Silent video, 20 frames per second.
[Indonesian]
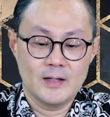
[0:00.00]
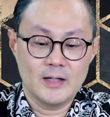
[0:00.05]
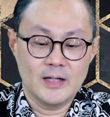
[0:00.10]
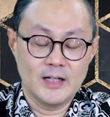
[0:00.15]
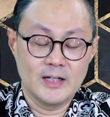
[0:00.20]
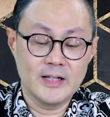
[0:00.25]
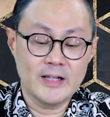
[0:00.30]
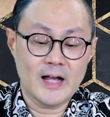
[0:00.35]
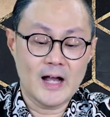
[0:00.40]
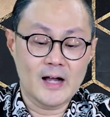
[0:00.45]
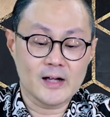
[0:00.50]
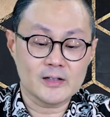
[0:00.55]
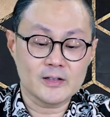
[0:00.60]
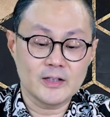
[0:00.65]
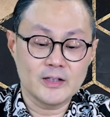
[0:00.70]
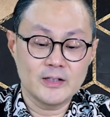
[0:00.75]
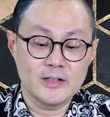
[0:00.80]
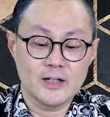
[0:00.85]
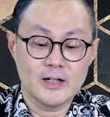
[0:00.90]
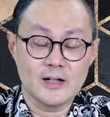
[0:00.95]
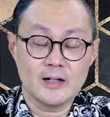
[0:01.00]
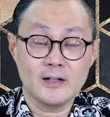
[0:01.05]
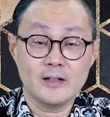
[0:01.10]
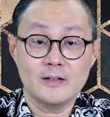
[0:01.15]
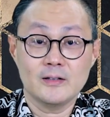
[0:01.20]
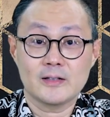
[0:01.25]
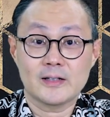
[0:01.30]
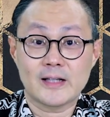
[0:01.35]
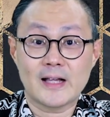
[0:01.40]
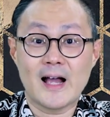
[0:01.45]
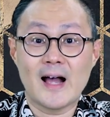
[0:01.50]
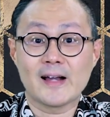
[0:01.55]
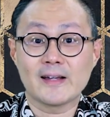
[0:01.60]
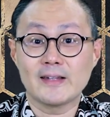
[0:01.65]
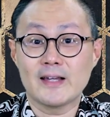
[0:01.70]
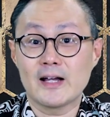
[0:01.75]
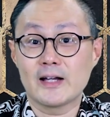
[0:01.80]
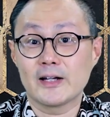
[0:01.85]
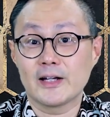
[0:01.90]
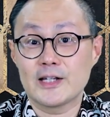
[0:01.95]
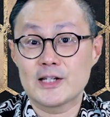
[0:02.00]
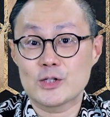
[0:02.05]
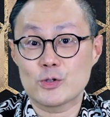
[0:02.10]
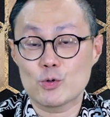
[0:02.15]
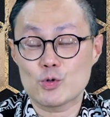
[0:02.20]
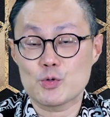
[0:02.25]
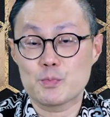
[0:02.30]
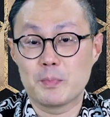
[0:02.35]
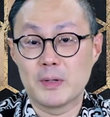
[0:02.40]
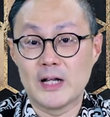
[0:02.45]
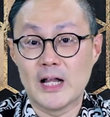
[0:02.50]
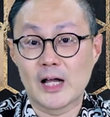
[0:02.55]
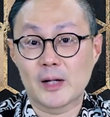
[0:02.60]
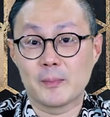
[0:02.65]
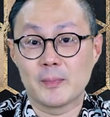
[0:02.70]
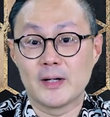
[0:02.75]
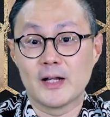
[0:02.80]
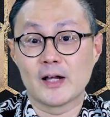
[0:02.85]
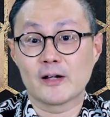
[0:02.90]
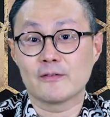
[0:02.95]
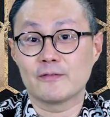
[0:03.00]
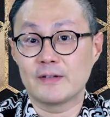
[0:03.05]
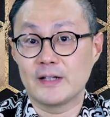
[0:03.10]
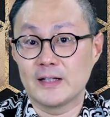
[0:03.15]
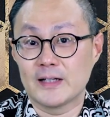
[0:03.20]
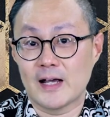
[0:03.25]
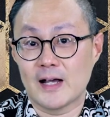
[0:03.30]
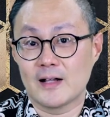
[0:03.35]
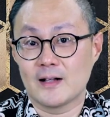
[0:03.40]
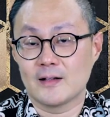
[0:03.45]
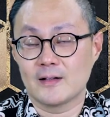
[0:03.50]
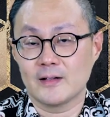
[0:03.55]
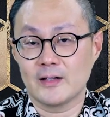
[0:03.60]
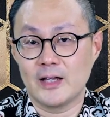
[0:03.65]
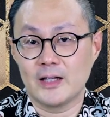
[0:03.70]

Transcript: ini artinya karya Kristus benar-benar final.